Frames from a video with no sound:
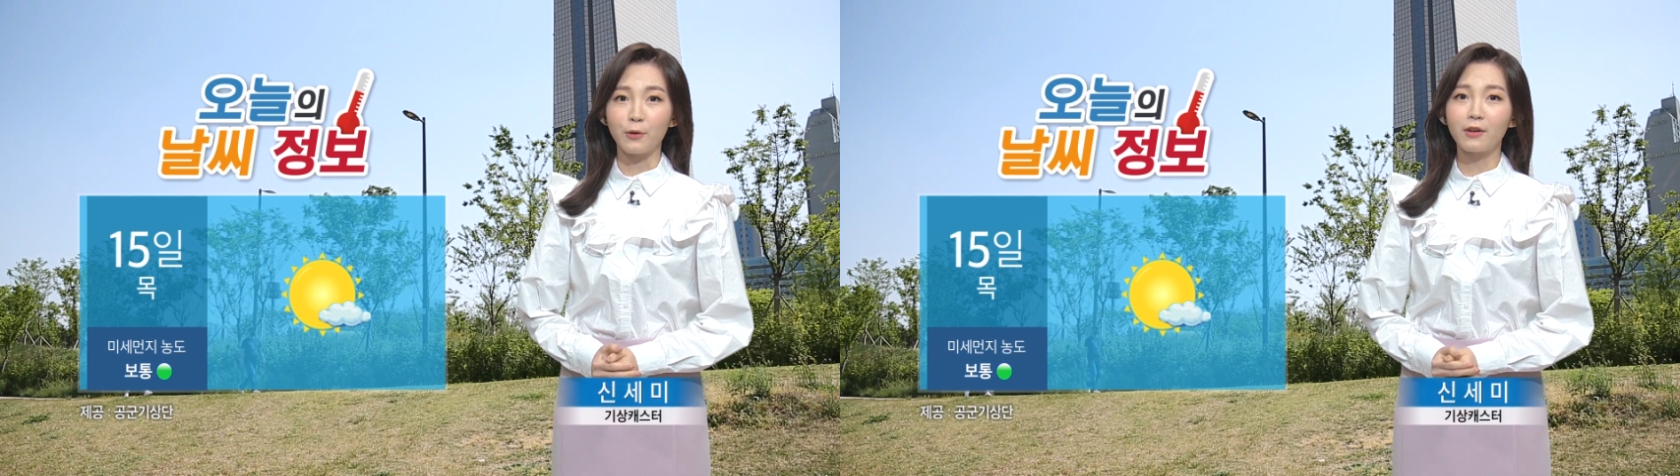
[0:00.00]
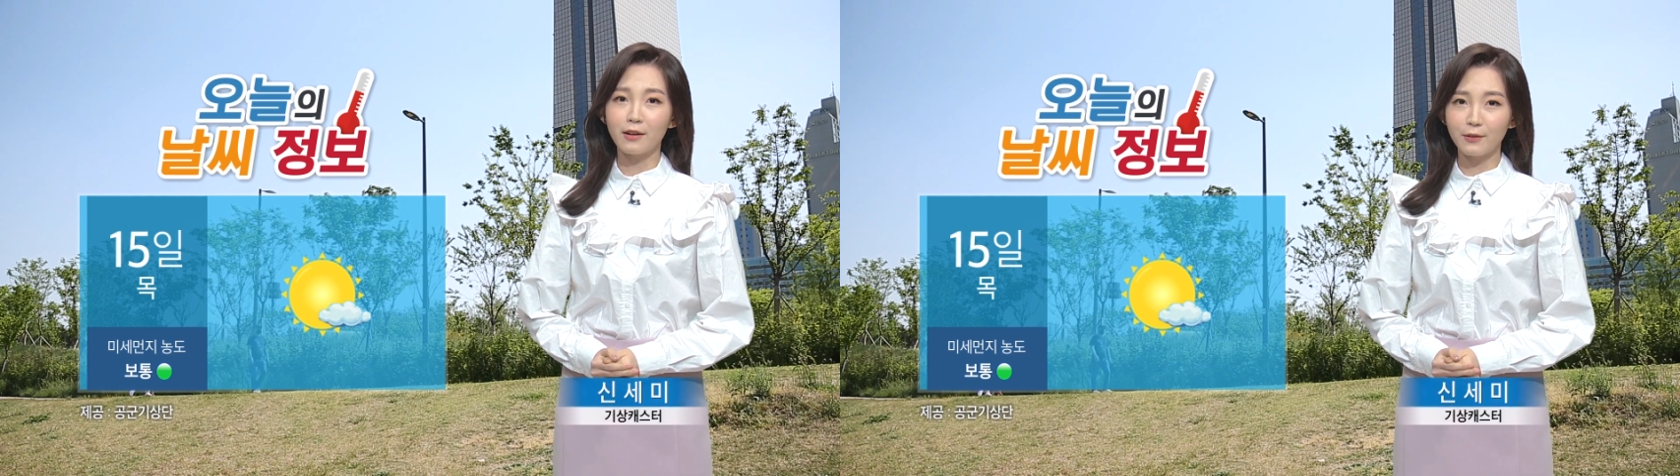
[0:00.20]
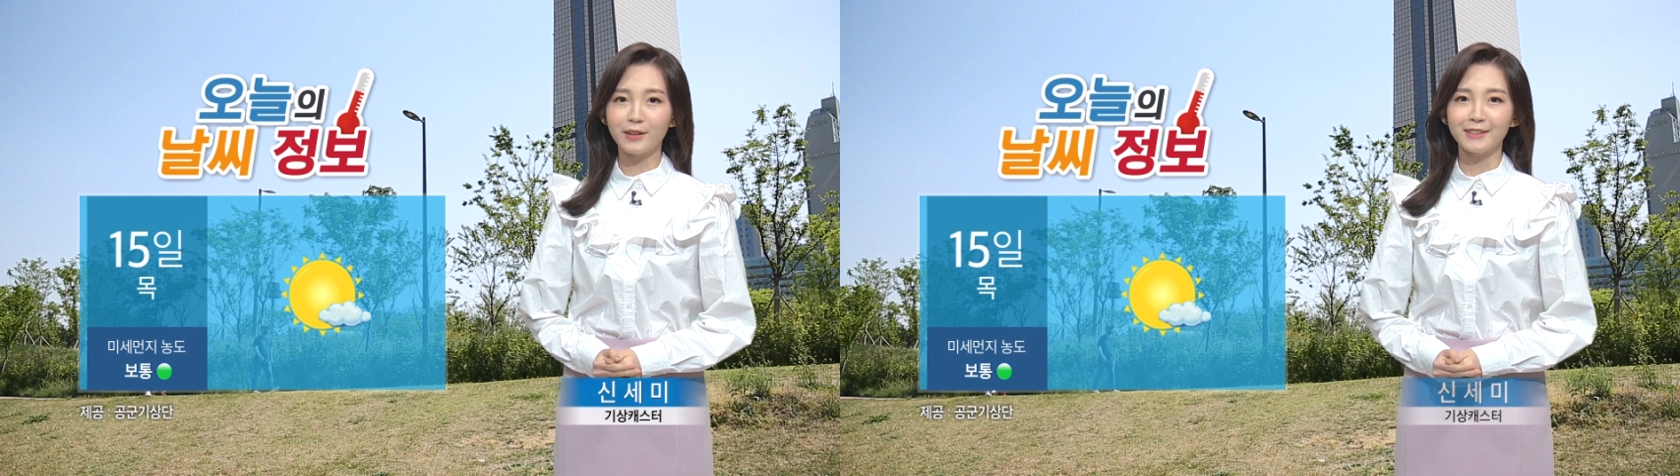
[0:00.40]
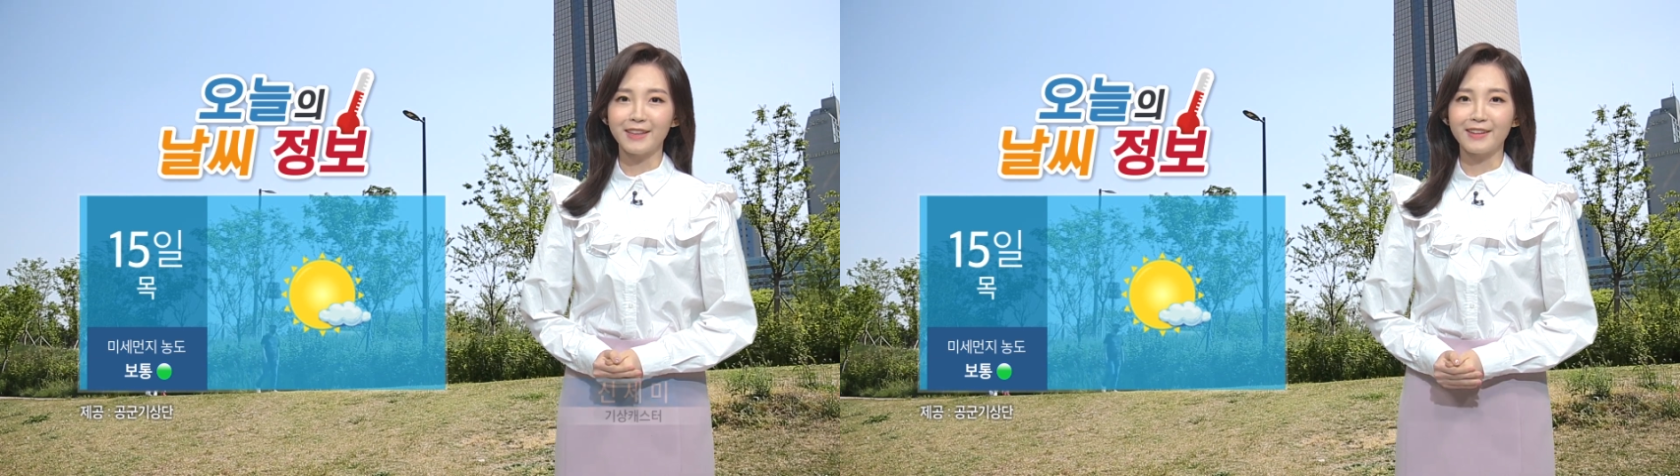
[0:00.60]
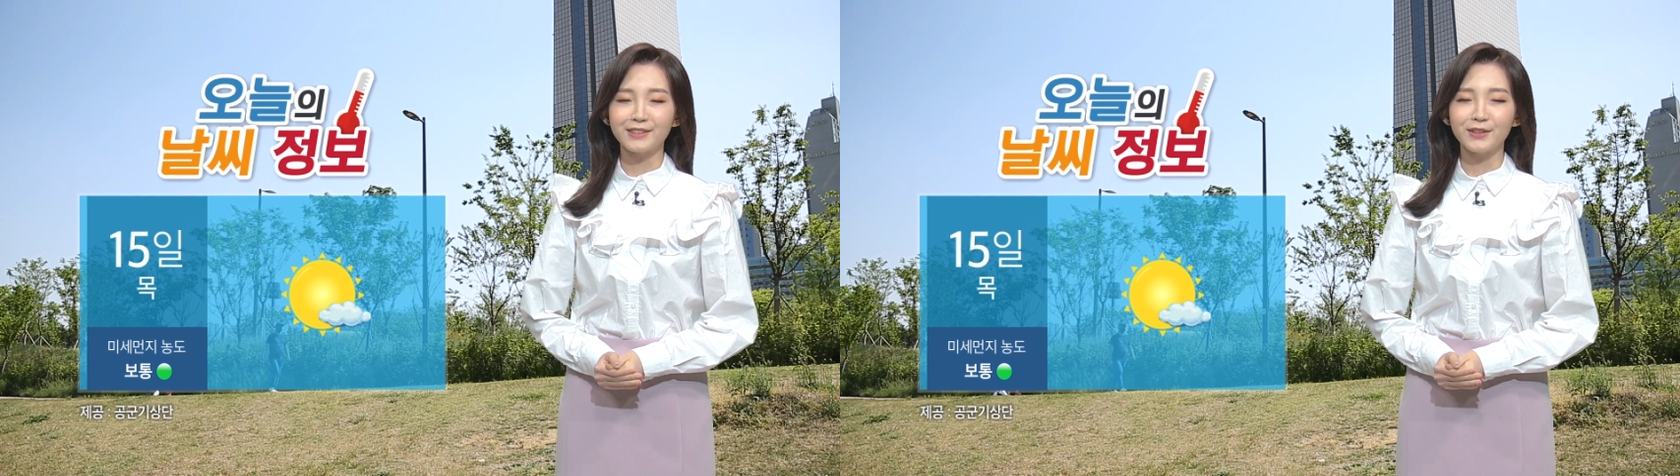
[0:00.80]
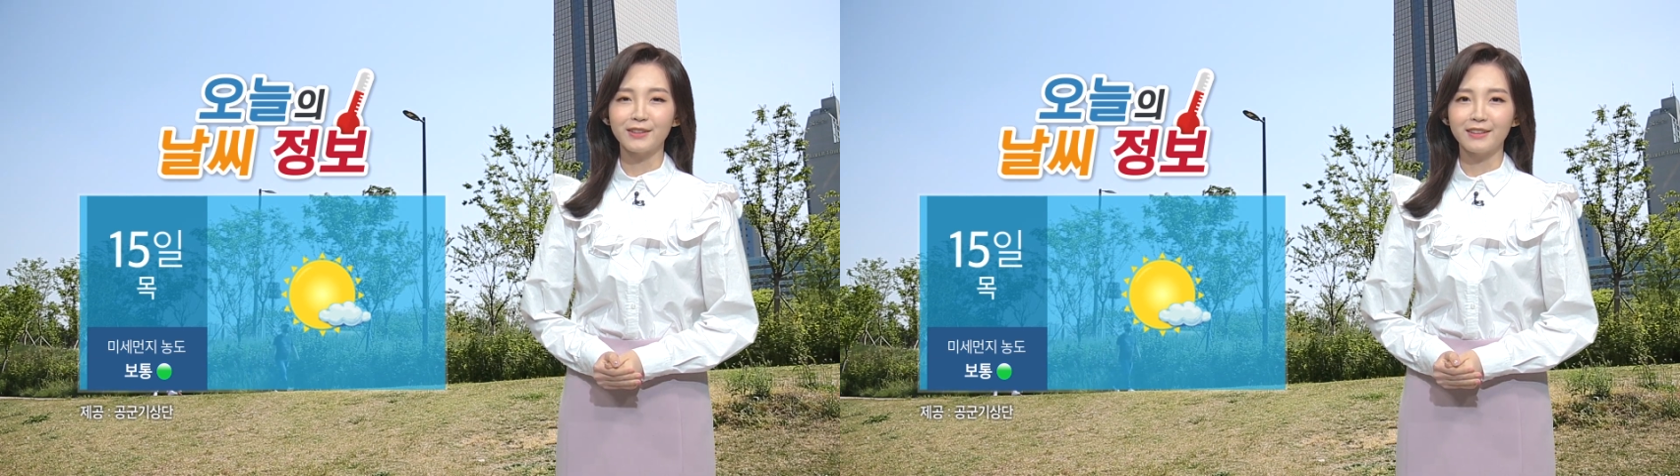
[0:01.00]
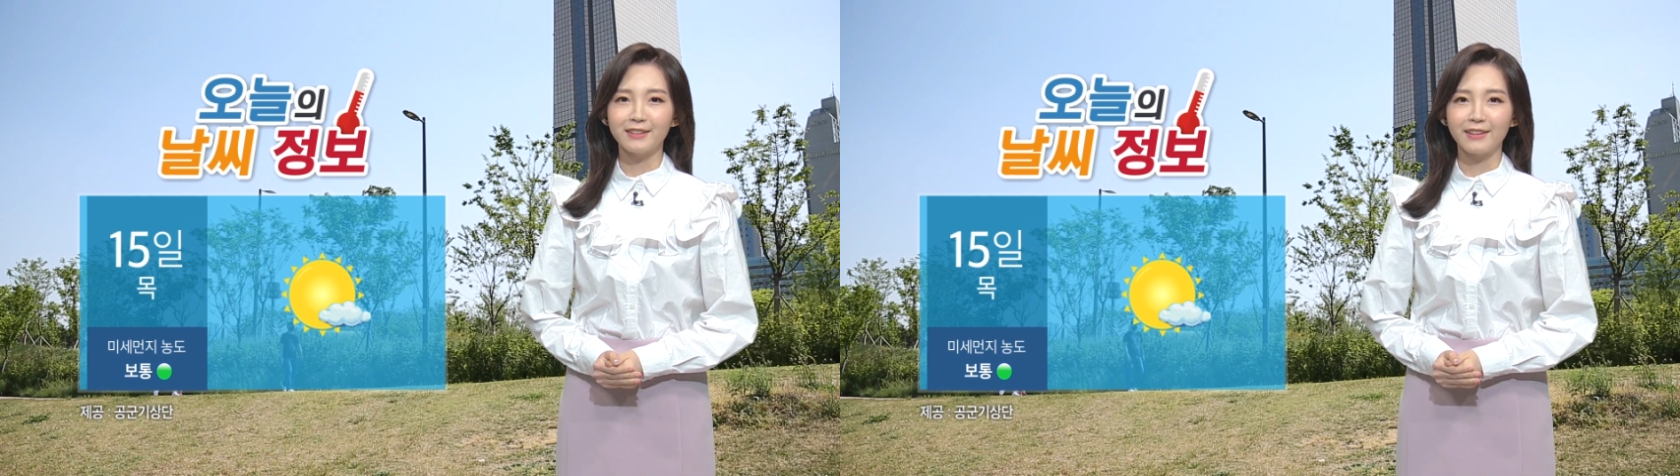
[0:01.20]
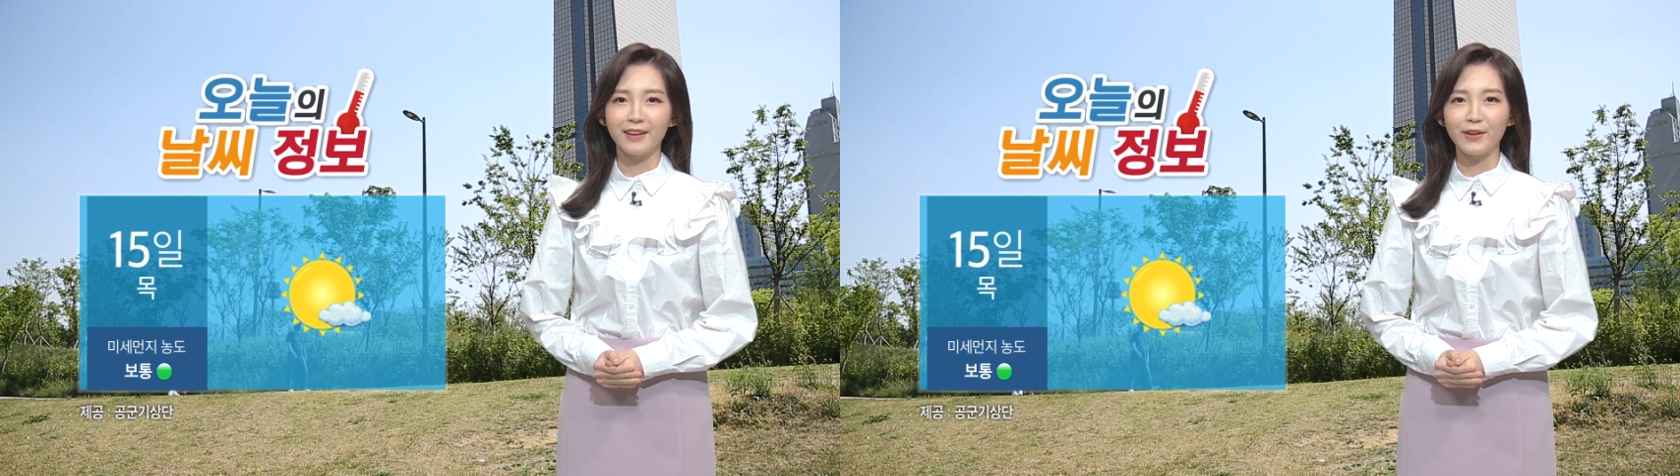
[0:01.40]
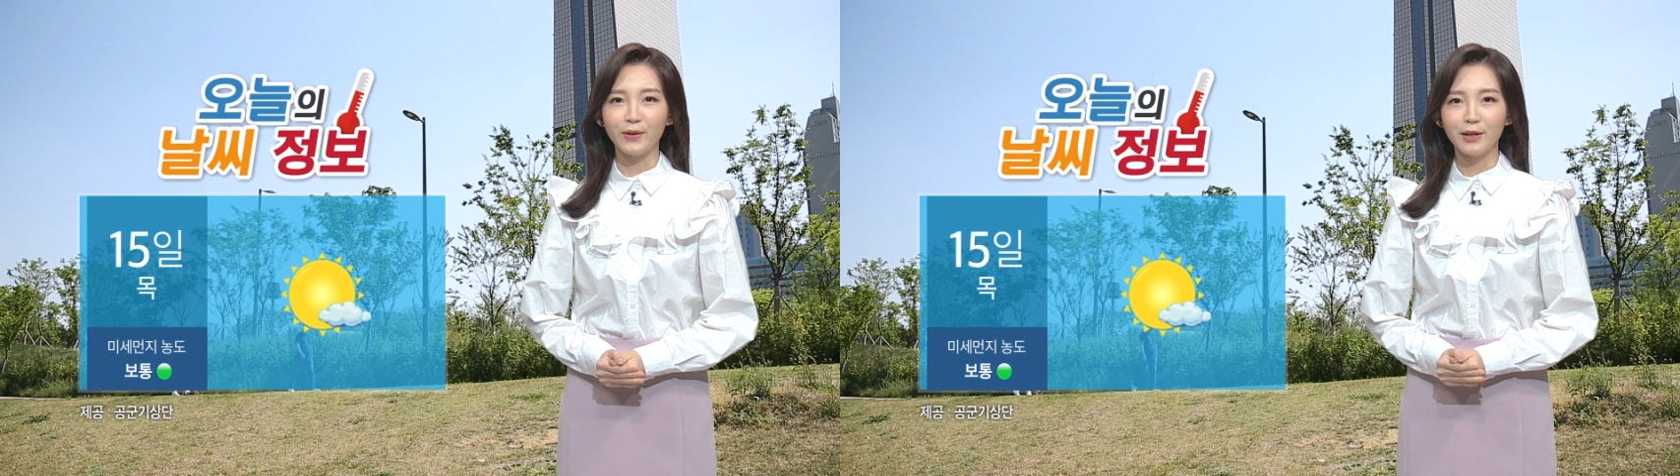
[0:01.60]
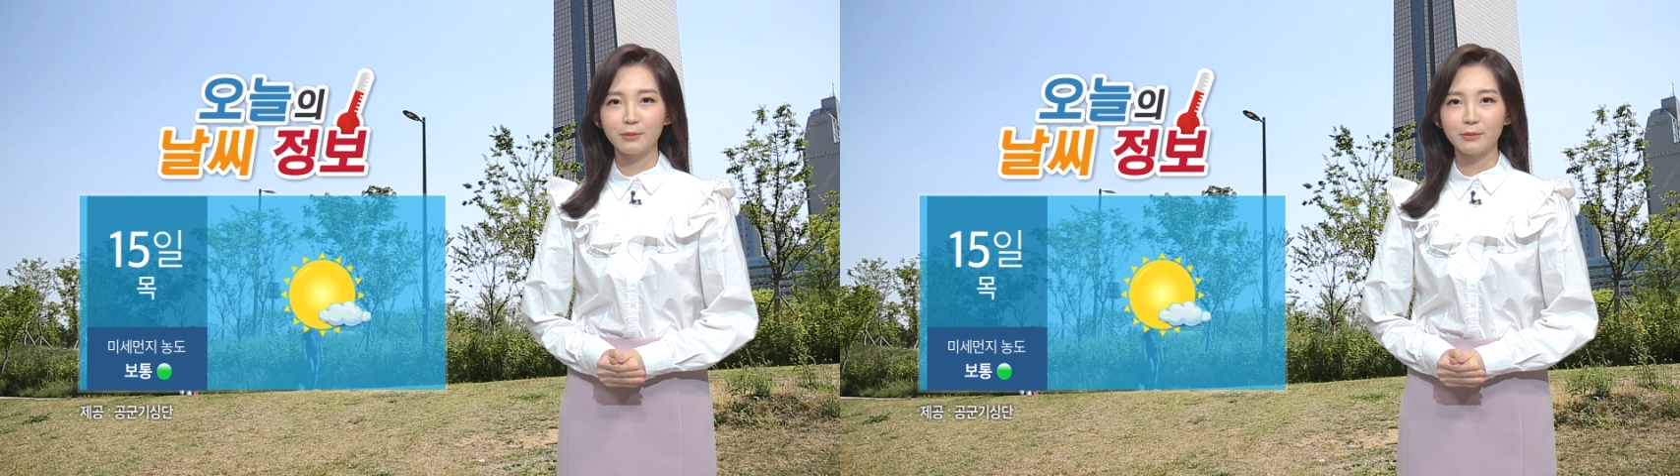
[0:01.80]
건강관리 잘하셔야겠는데요.